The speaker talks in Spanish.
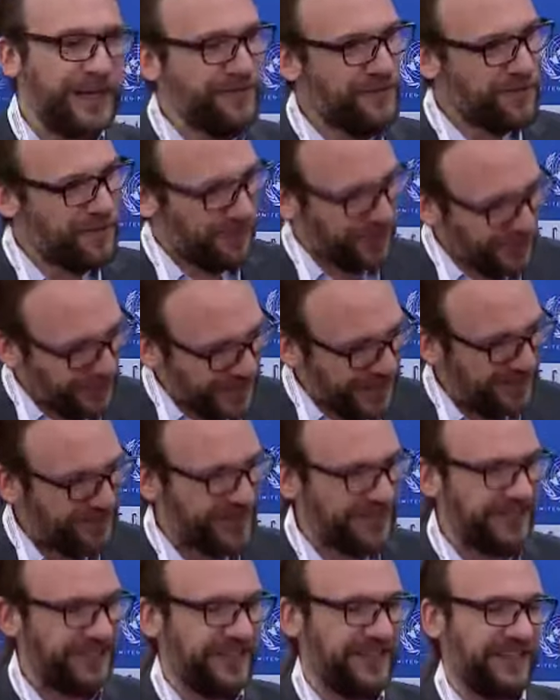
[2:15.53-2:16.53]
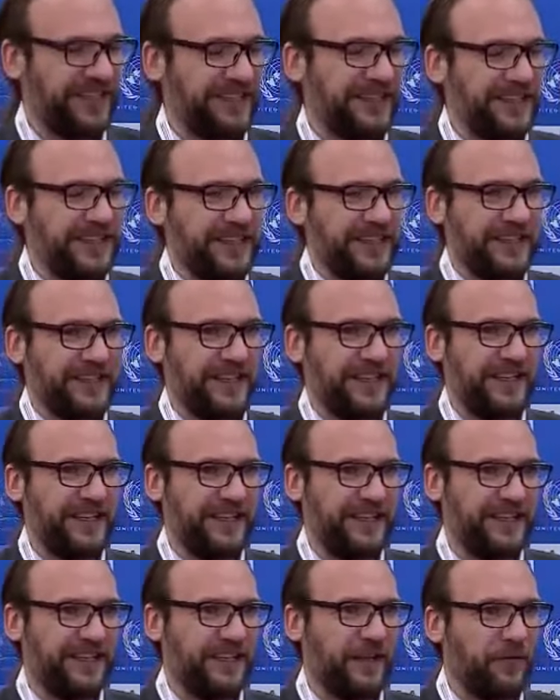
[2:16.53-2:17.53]
Tenemos un programa de,
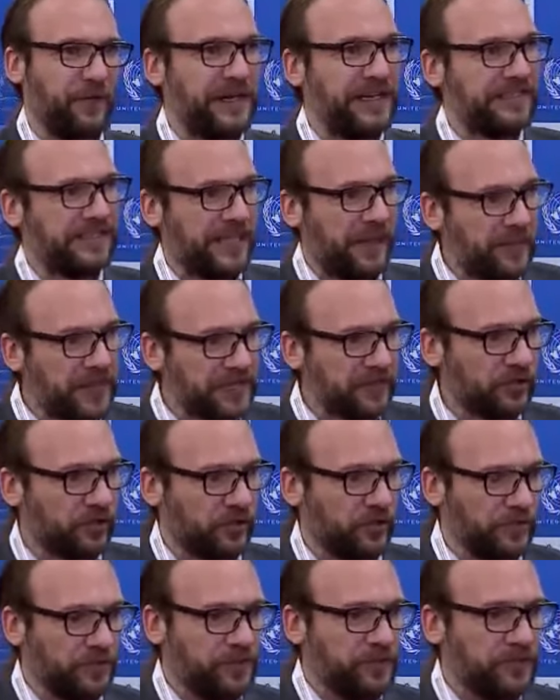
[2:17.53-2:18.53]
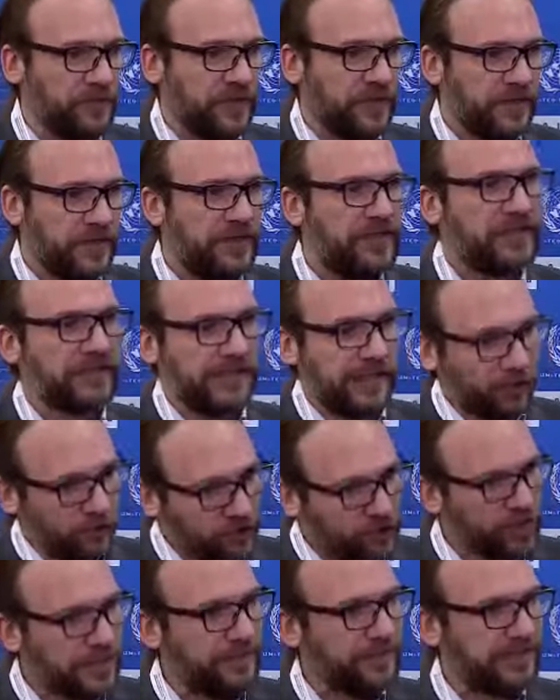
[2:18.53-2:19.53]
de financiamiento de
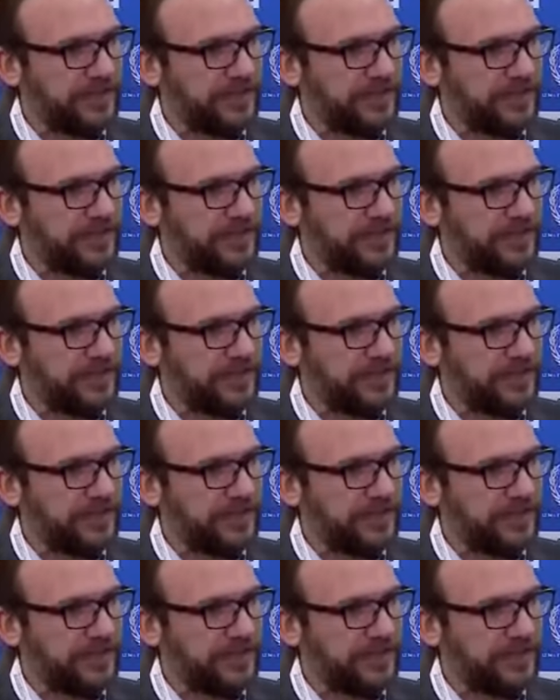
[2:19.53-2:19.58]
desarrollo